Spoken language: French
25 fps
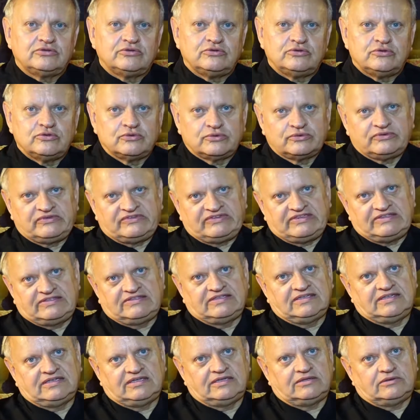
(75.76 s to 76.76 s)
Donc
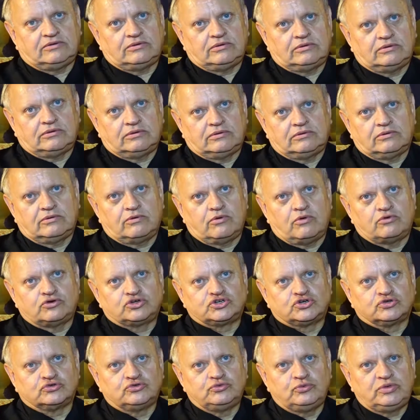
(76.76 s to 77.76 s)
c'était euh,
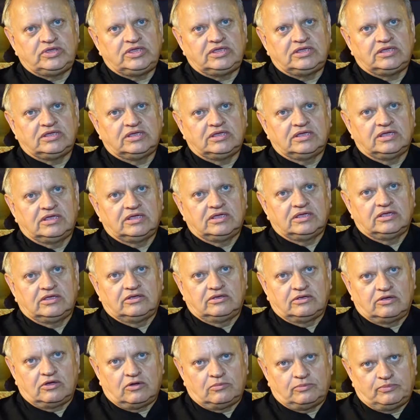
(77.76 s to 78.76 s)
aujourd'hui,
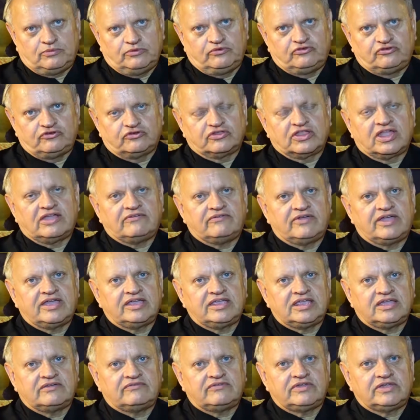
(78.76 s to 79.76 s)
en plus je
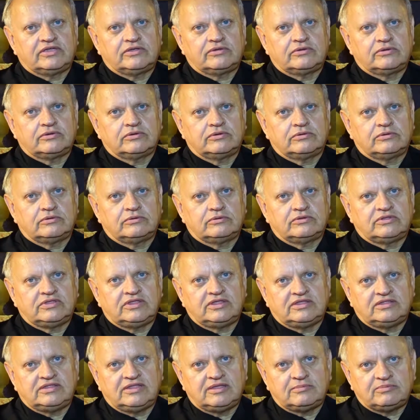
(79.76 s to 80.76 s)
travaille avec euh,
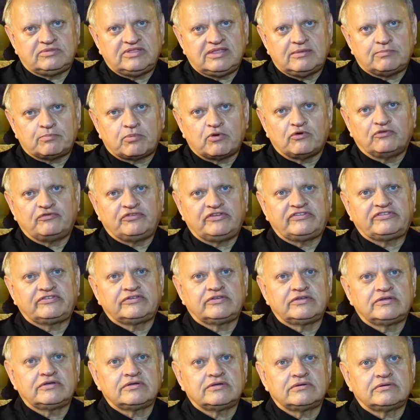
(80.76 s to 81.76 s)
des,
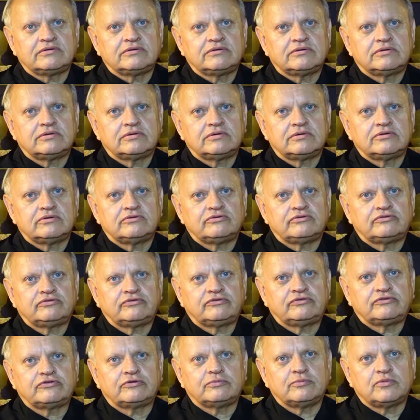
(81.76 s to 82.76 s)
professeurs euh,
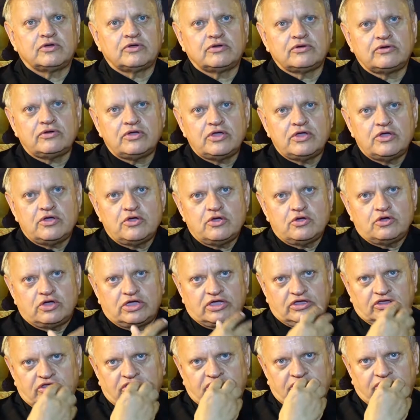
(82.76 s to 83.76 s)
justement,
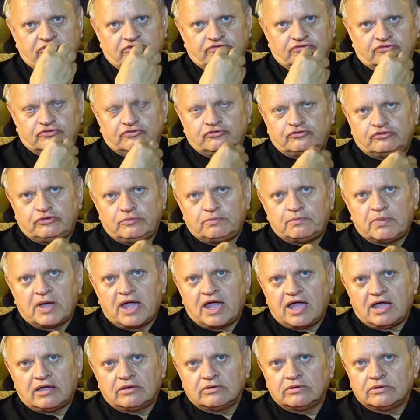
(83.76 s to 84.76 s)
et je ne suis
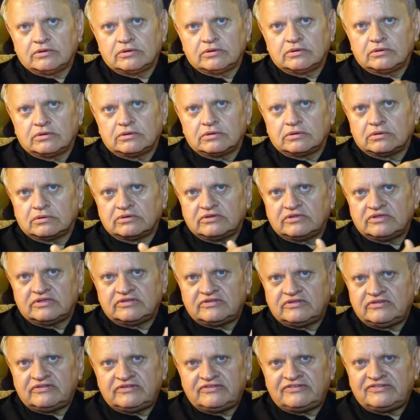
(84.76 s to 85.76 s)
pas
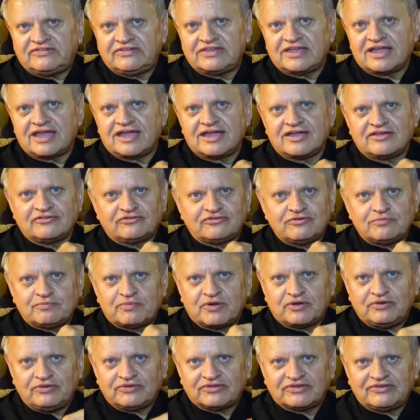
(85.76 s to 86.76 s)
diététicien, je ne suis
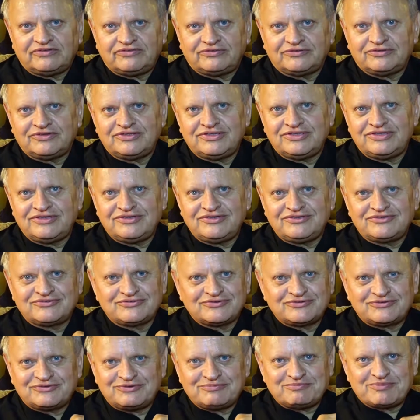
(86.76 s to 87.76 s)
pas nutritionniste,
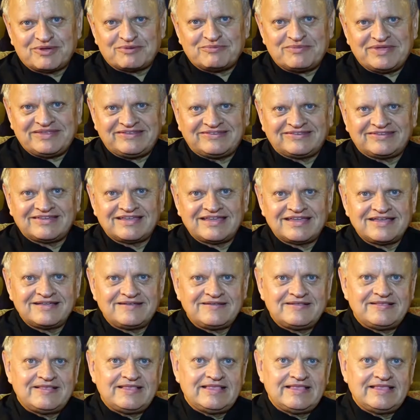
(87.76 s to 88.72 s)
je ne suis pas médecin,